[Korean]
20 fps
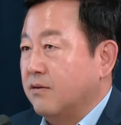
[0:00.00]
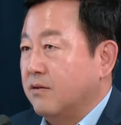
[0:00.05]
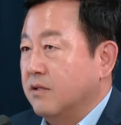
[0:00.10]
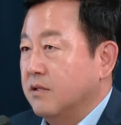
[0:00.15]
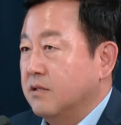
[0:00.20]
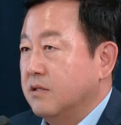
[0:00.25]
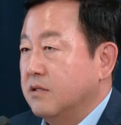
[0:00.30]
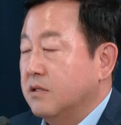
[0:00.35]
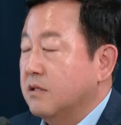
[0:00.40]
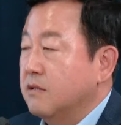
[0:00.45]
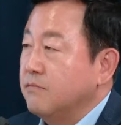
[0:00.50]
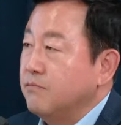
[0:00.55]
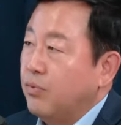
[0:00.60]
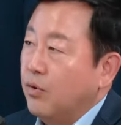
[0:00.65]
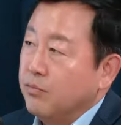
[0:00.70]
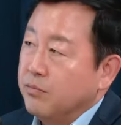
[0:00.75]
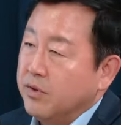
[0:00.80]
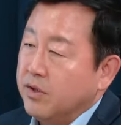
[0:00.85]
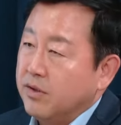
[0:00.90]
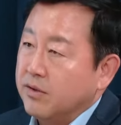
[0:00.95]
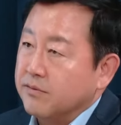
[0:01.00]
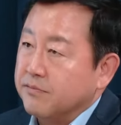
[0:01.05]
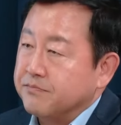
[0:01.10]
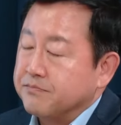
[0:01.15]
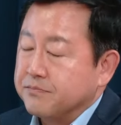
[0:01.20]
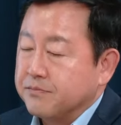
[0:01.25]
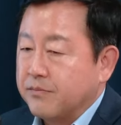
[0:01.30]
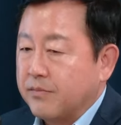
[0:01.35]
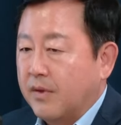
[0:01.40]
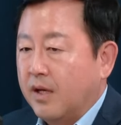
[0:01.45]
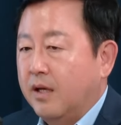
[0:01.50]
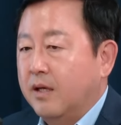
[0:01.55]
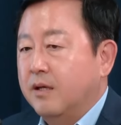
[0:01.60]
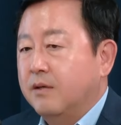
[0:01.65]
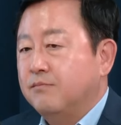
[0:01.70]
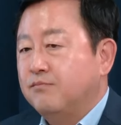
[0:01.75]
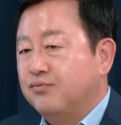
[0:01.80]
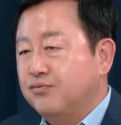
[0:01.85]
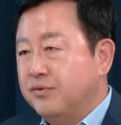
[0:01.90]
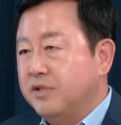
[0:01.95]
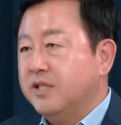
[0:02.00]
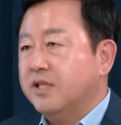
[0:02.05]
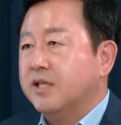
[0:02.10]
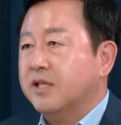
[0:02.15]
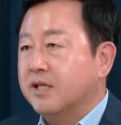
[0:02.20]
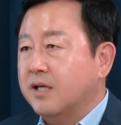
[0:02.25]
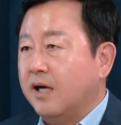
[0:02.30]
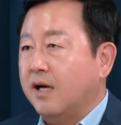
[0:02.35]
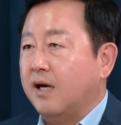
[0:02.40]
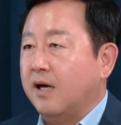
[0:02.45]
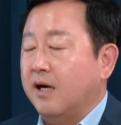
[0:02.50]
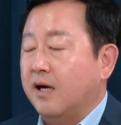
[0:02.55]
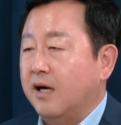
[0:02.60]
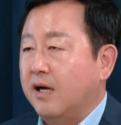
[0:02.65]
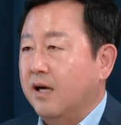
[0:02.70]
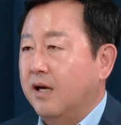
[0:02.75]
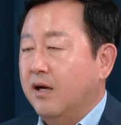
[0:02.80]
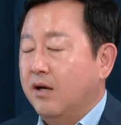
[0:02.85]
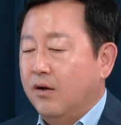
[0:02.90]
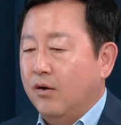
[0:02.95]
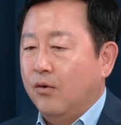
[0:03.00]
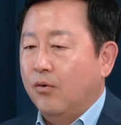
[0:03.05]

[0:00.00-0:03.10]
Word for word: 아. 지금 보면 네. 분위기가 네.